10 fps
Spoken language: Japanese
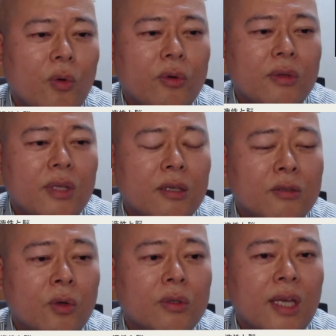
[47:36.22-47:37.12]
こっている
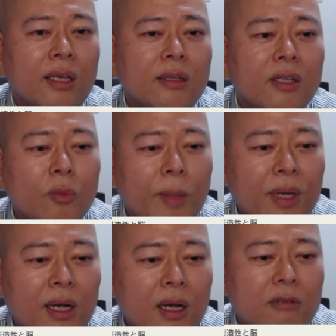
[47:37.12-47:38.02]
状態っていうのも、やっ
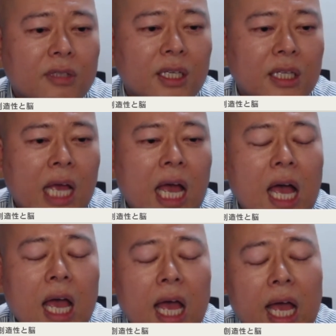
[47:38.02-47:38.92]
ぱり科学的
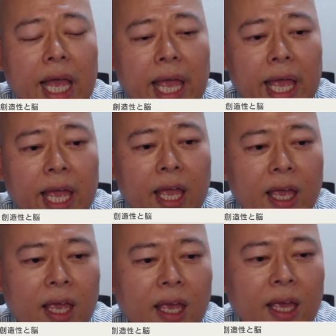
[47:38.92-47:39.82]
な、
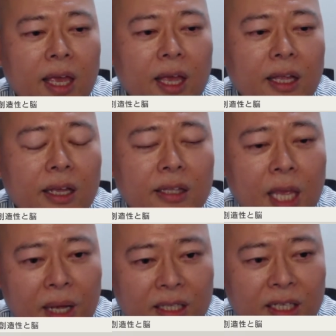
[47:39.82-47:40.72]
えー、
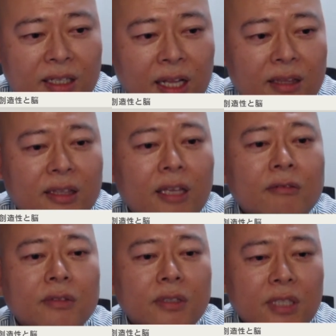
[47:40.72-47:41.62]
テーマになって
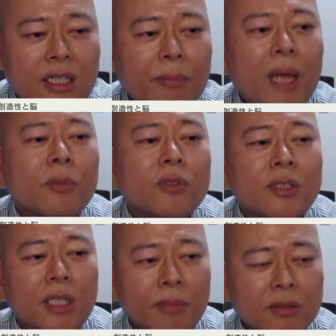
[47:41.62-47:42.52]
るんですね。名前もつ
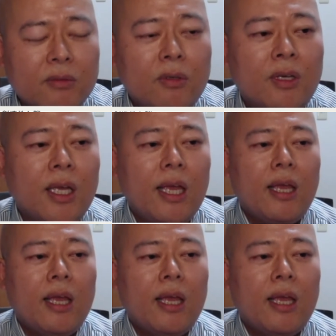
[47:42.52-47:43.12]
いています。これ